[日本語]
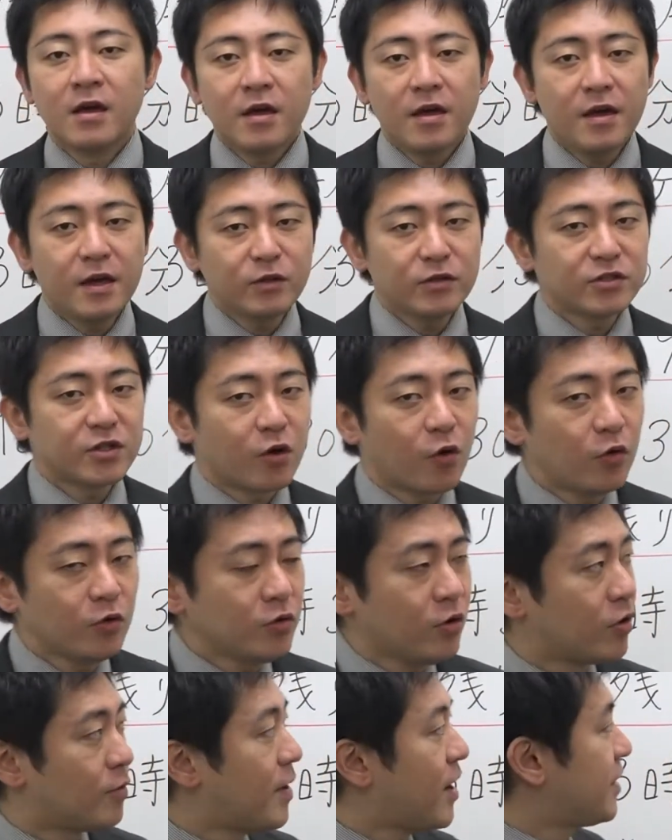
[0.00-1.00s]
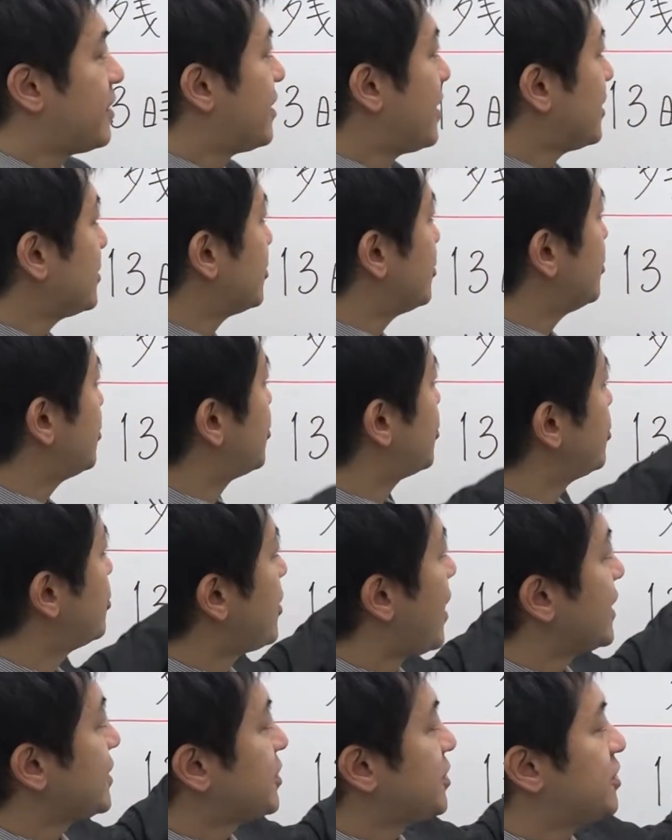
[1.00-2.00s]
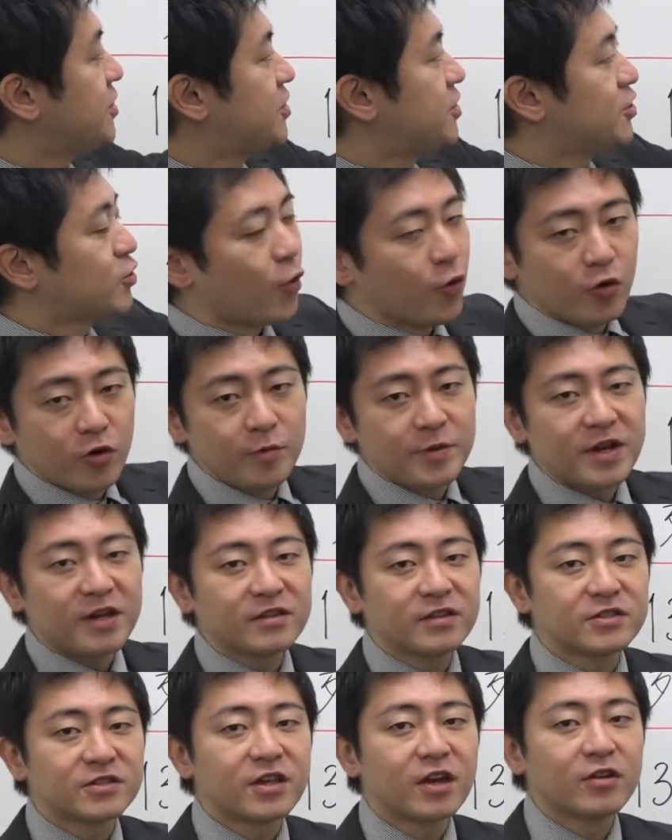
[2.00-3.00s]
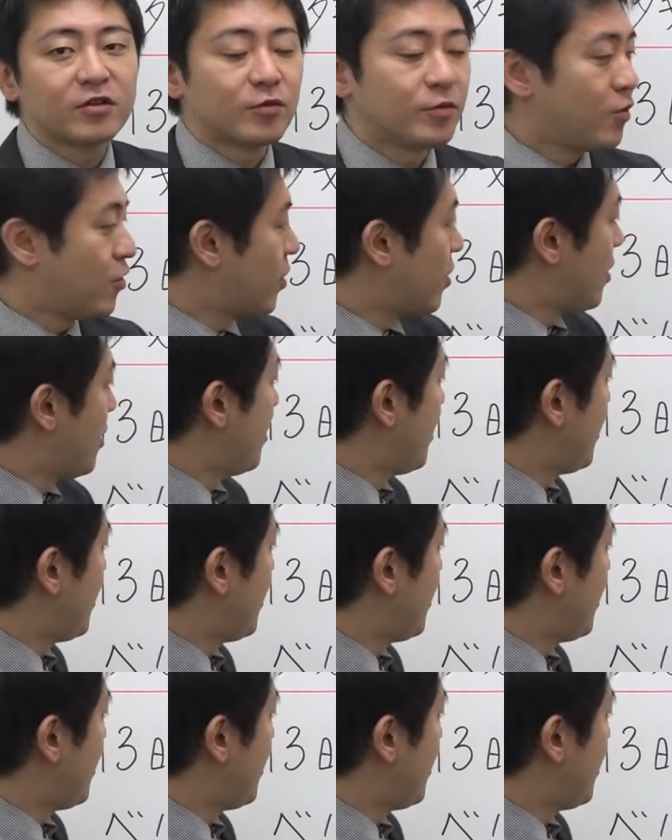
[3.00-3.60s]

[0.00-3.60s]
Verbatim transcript: ですね、今度の2月18日土曜日なんですけれども、